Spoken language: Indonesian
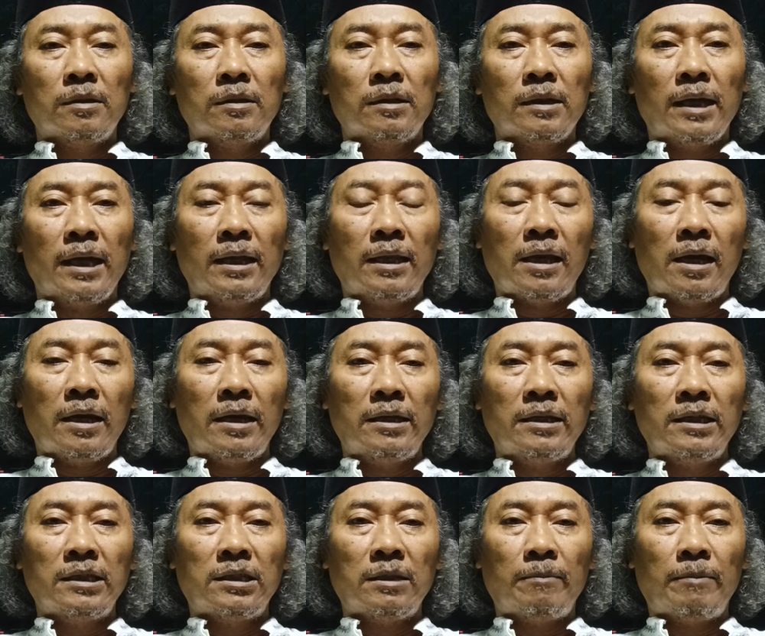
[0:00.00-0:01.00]
Kita
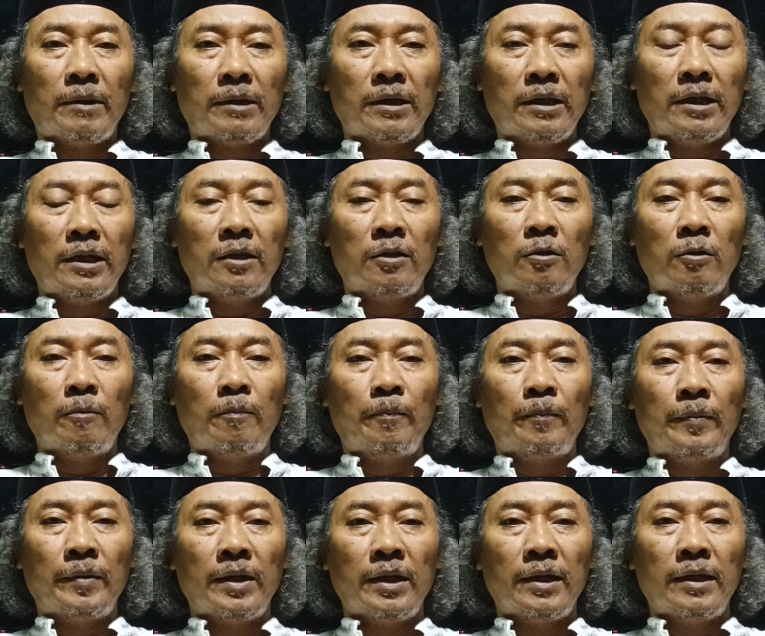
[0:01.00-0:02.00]
ini seperti hidup
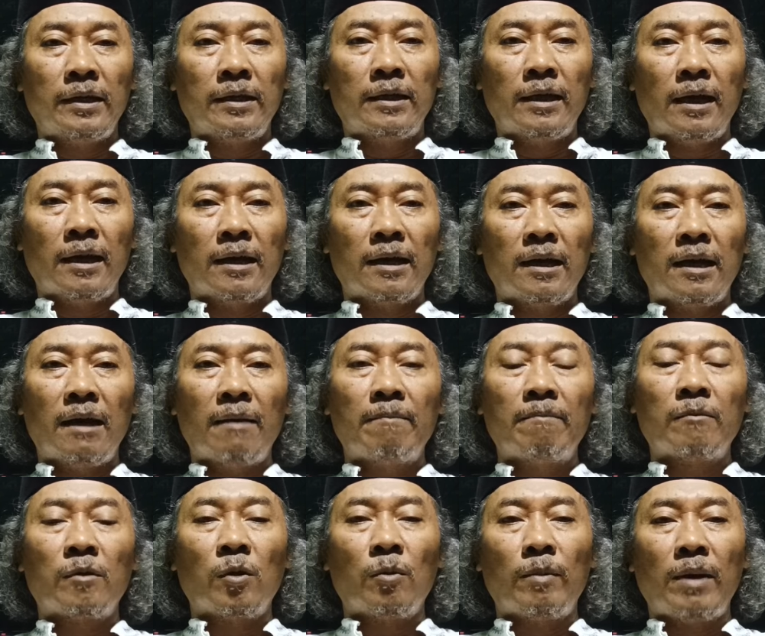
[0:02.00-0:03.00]
di
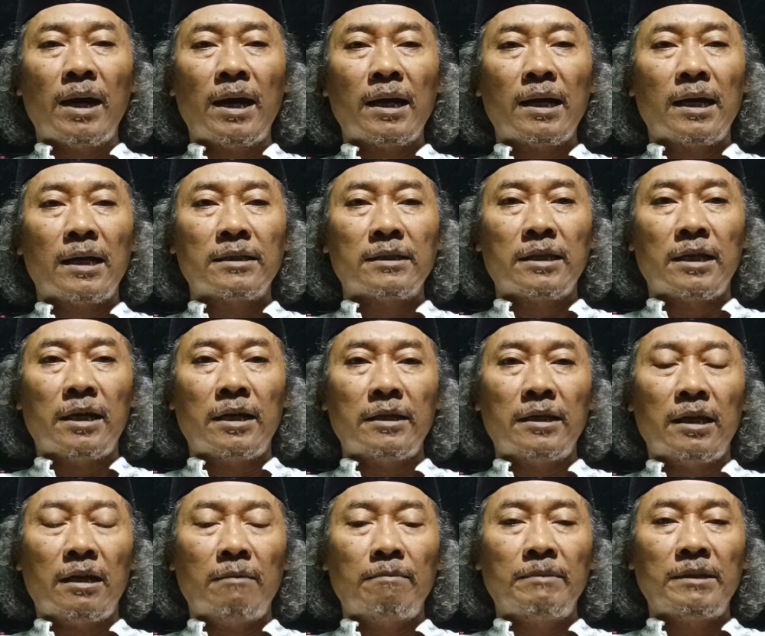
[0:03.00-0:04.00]
dalam rumah kaca
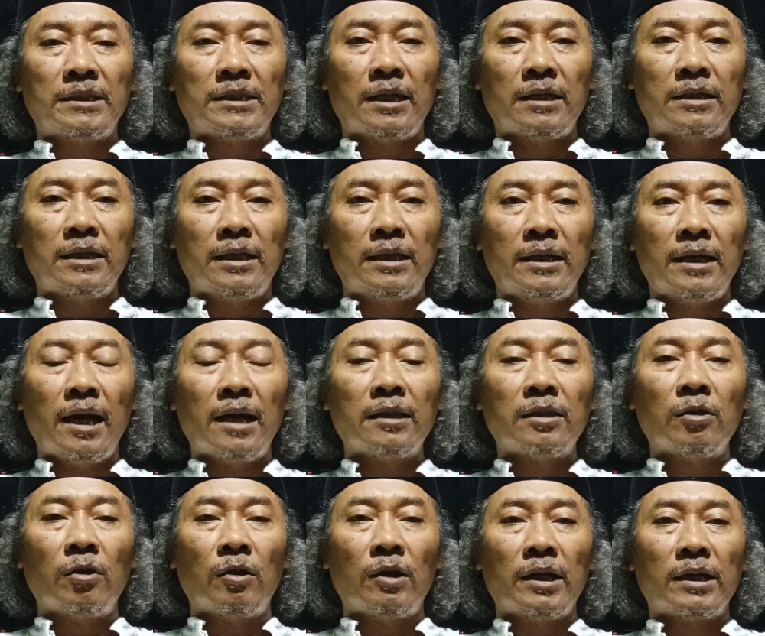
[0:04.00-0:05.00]
yang bisa dilihat
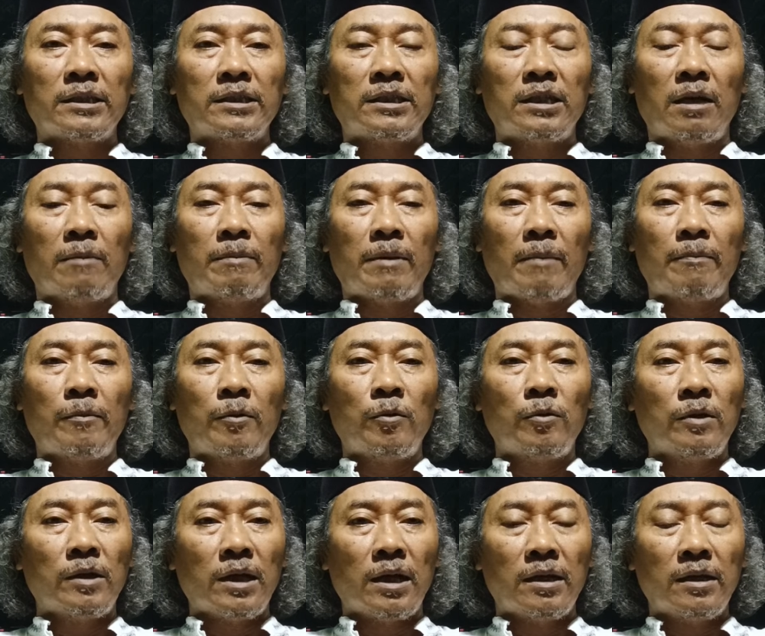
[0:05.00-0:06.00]
oleh
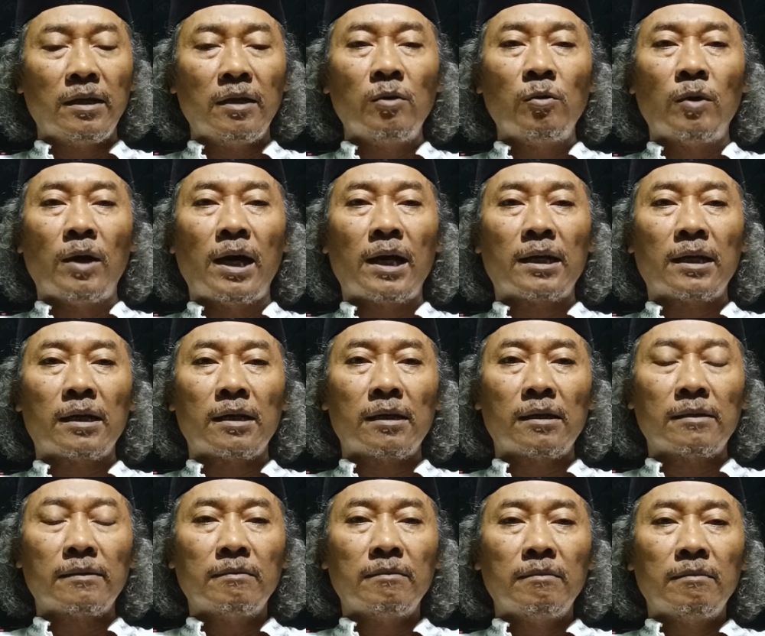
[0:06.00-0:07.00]
siapapun dari luar.
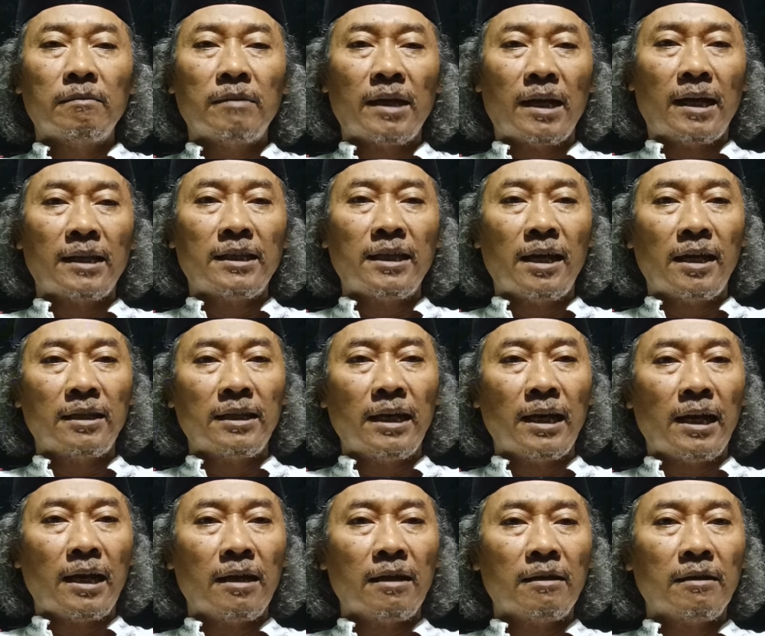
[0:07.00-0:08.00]

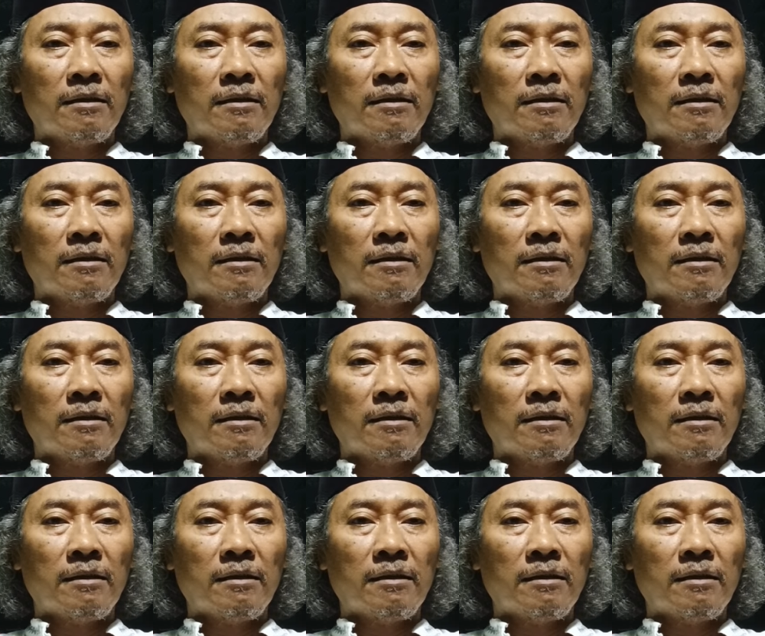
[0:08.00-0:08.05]
Berhati-hatilah.